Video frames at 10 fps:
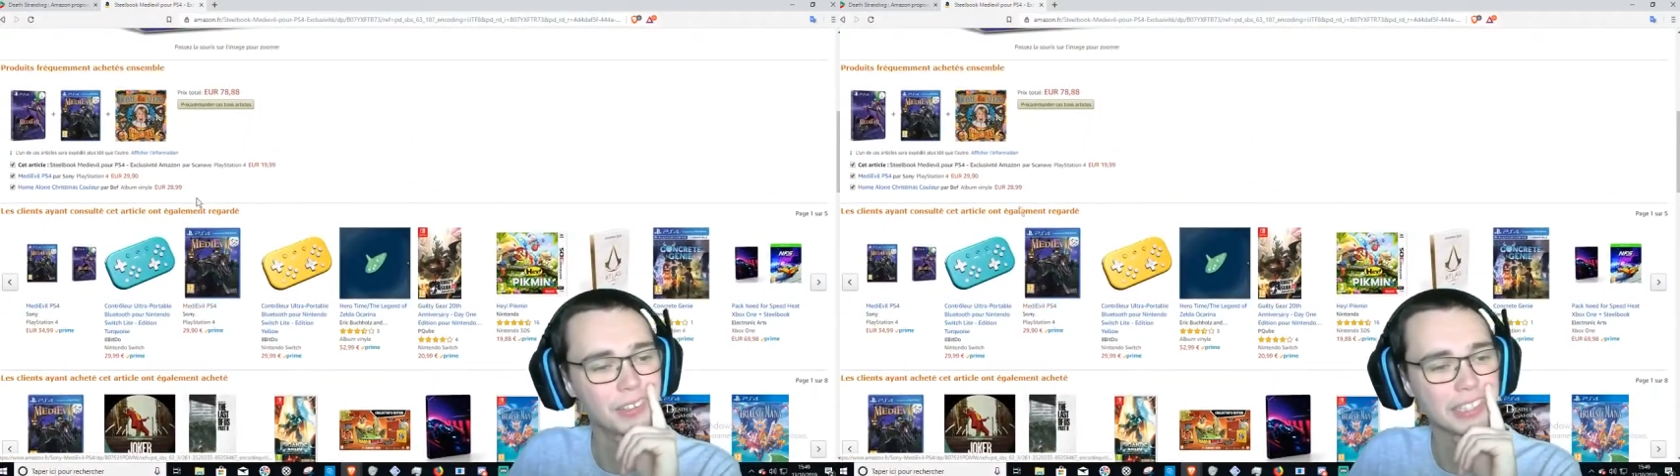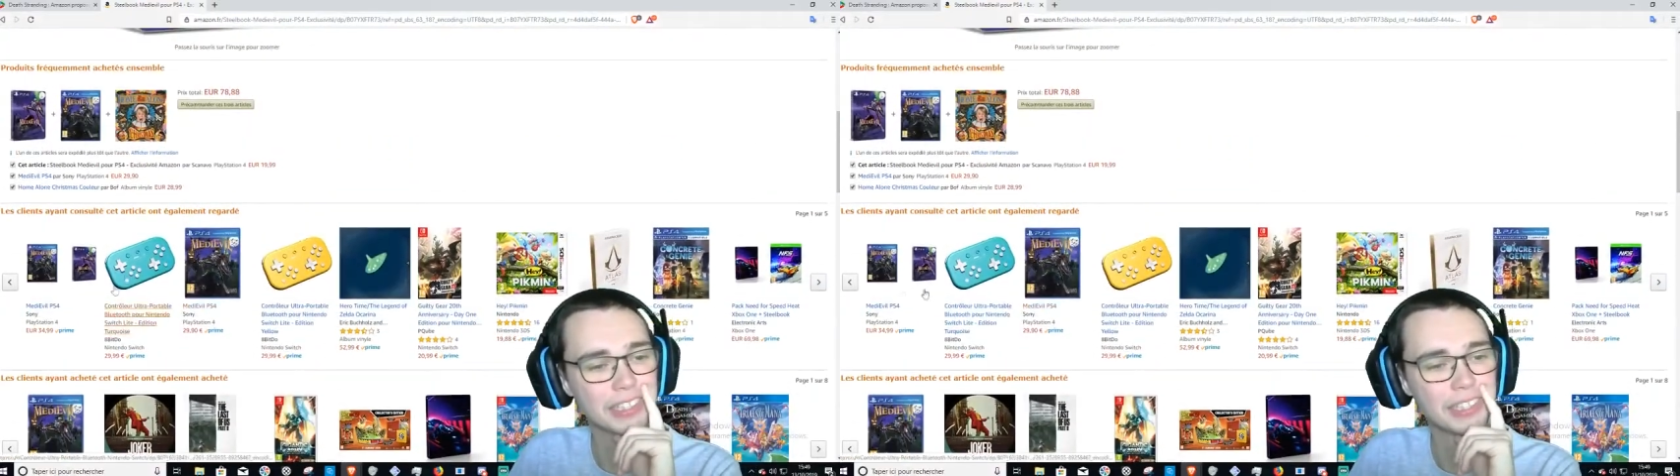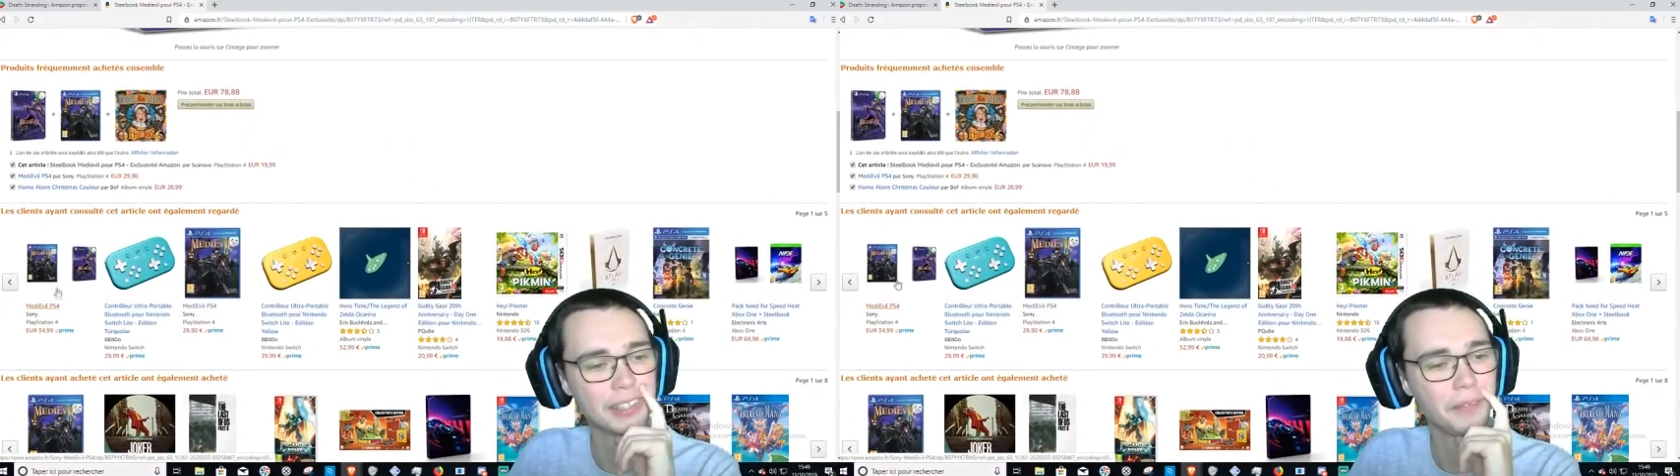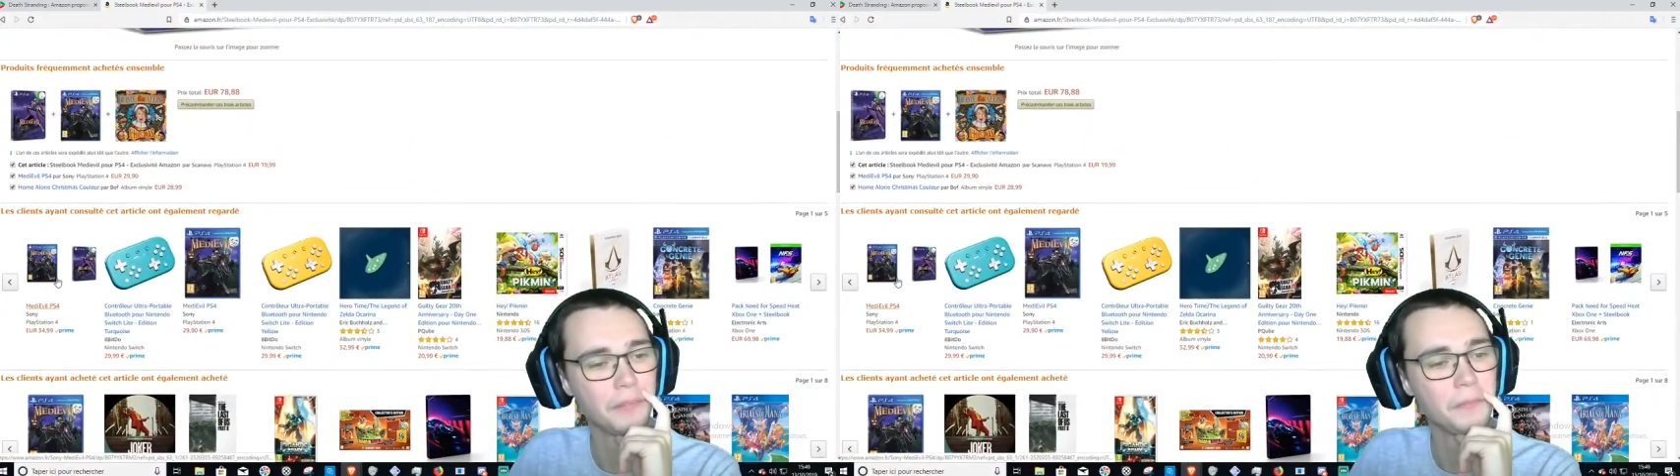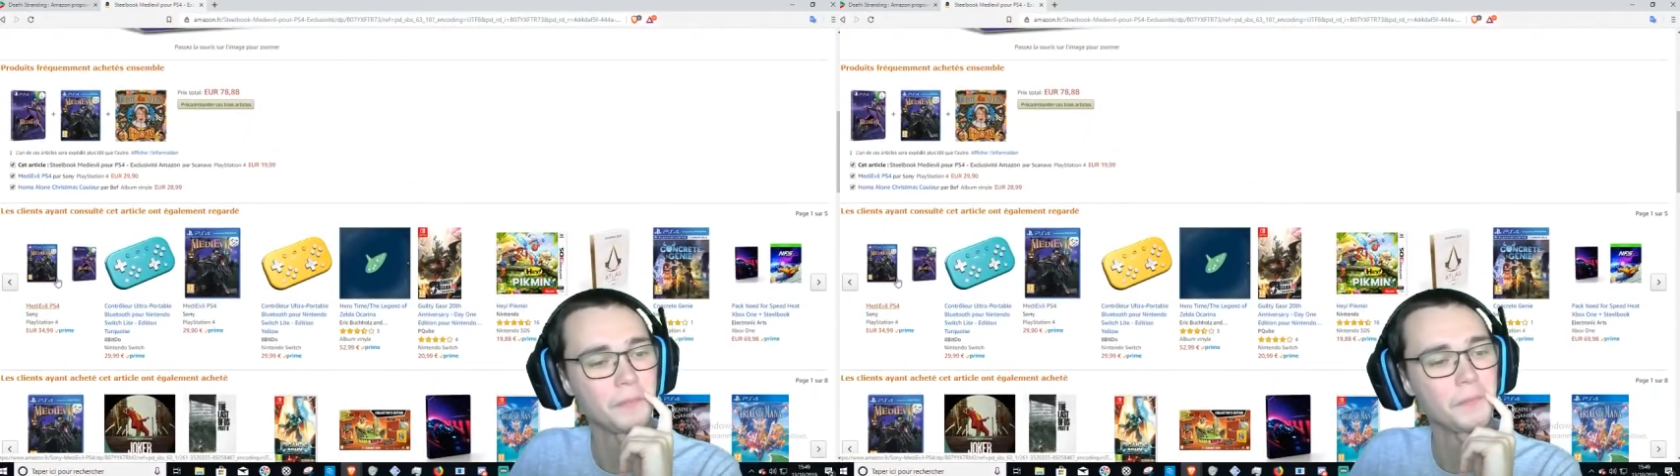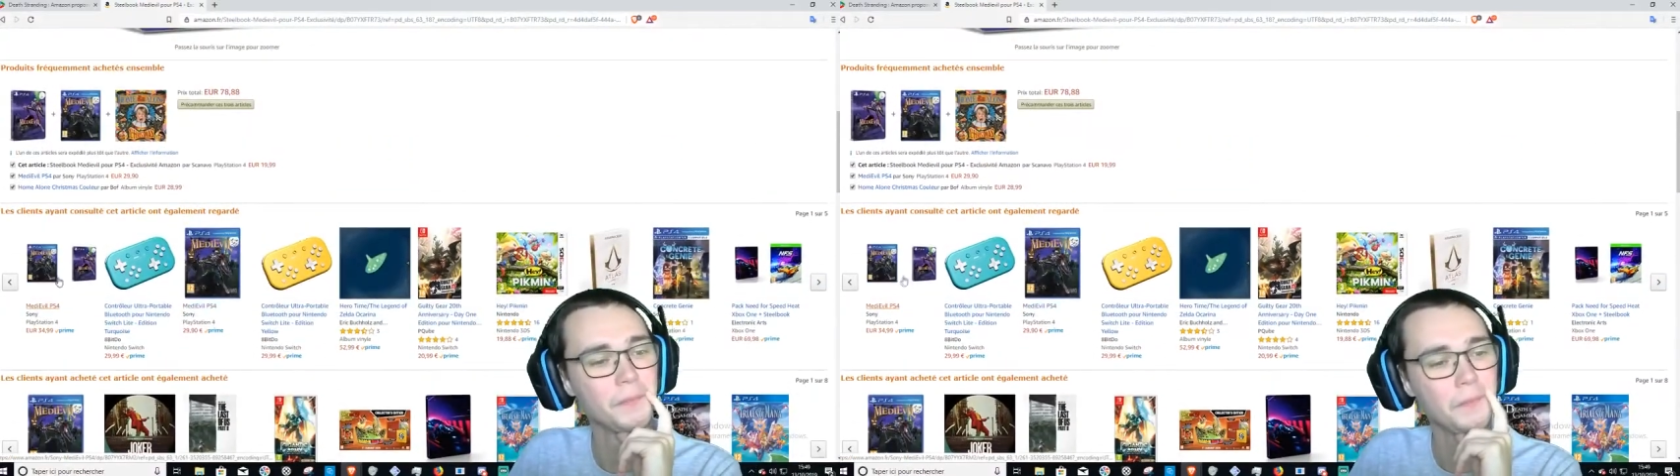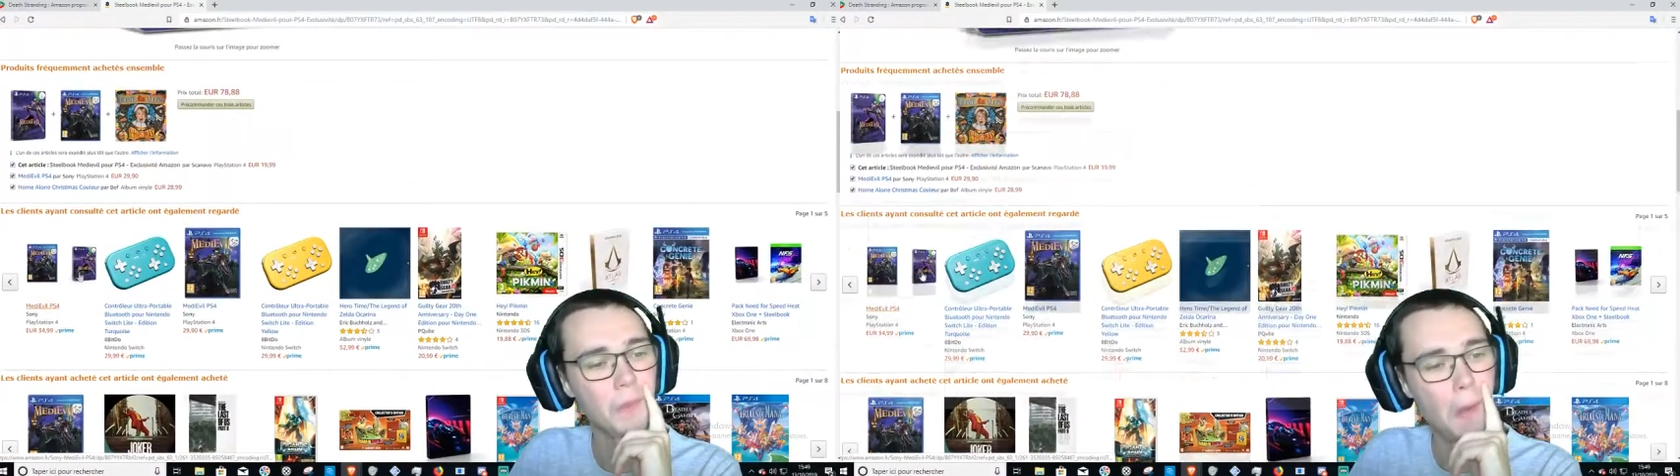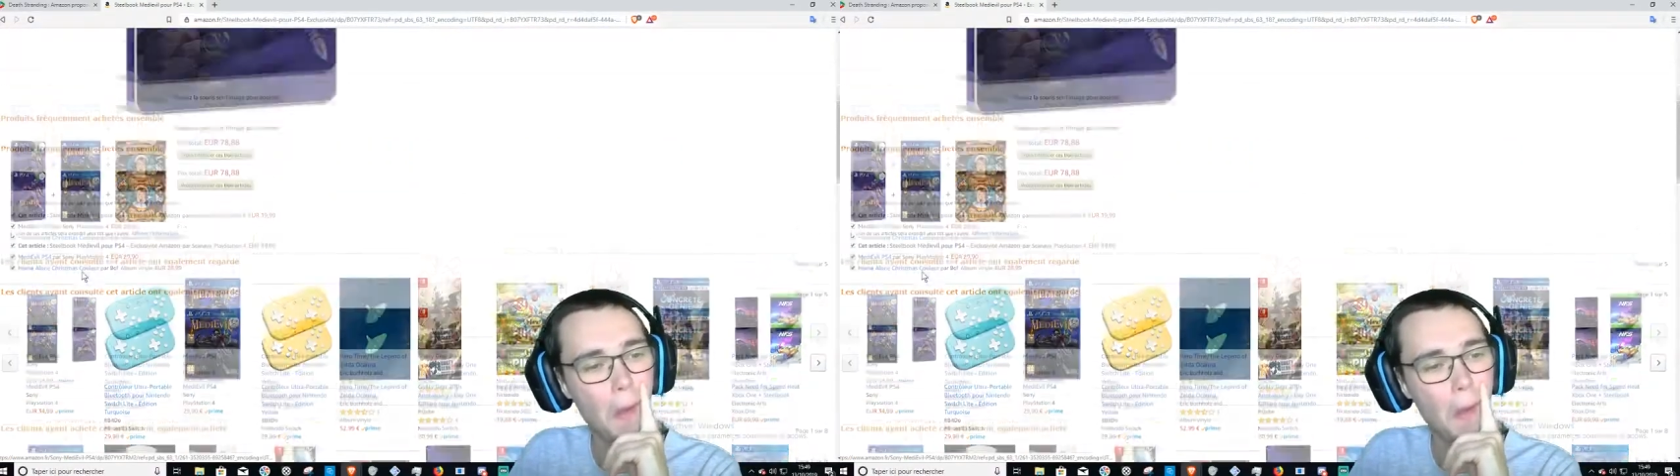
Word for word: Mais bon, c'est les clans quand même,